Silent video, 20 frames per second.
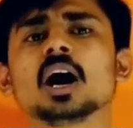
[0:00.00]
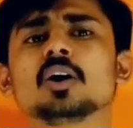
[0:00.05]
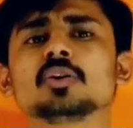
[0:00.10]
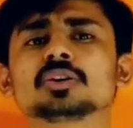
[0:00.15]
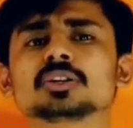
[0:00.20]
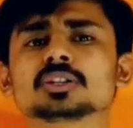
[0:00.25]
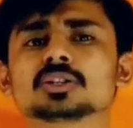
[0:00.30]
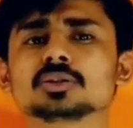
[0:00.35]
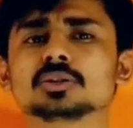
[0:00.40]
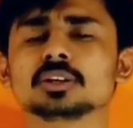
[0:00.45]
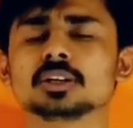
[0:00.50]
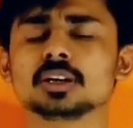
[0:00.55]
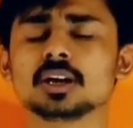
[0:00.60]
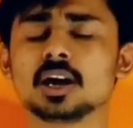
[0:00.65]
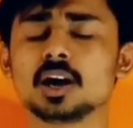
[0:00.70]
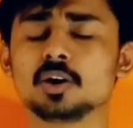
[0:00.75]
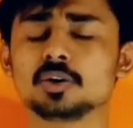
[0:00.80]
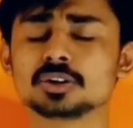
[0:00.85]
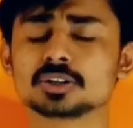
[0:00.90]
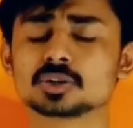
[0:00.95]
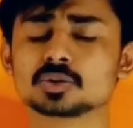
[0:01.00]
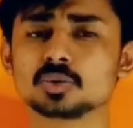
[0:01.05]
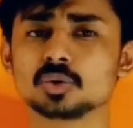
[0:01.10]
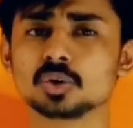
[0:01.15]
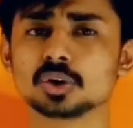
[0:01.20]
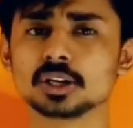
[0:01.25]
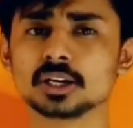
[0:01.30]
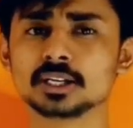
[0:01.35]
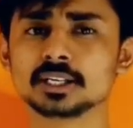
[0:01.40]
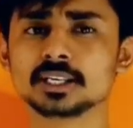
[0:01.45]
और और इस
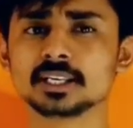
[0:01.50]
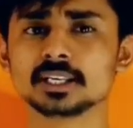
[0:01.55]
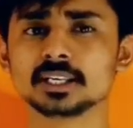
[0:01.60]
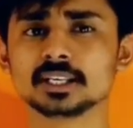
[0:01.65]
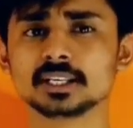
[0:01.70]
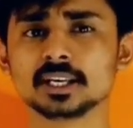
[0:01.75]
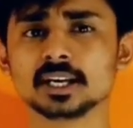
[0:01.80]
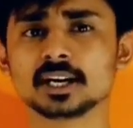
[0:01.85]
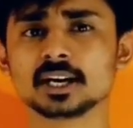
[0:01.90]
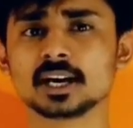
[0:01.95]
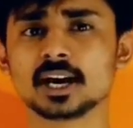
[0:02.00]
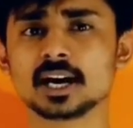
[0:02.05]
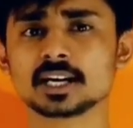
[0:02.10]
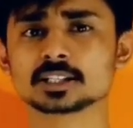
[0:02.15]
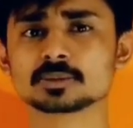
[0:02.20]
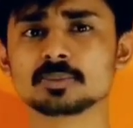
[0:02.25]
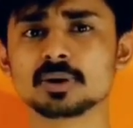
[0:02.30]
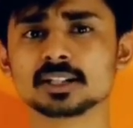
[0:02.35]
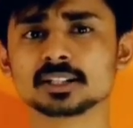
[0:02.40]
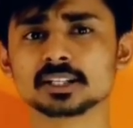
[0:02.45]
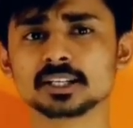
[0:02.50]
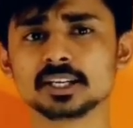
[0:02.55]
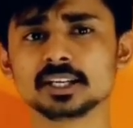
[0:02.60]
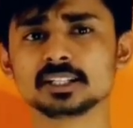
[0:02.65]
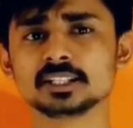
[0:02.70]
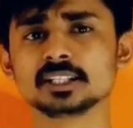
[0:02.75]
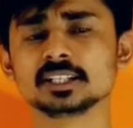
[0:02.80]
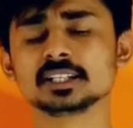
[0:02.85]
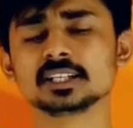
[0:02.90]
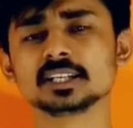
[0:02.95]
होटल की एक ख़ास बात
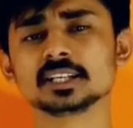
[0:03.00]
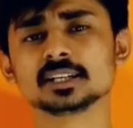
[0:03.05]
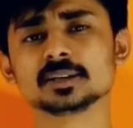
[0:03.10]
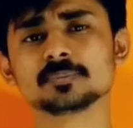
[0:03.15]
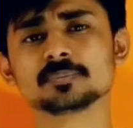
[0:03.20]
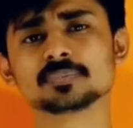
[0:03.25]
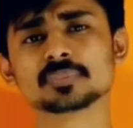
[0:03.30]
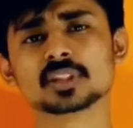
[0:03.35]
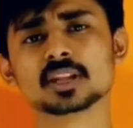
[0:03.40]
ये थी कि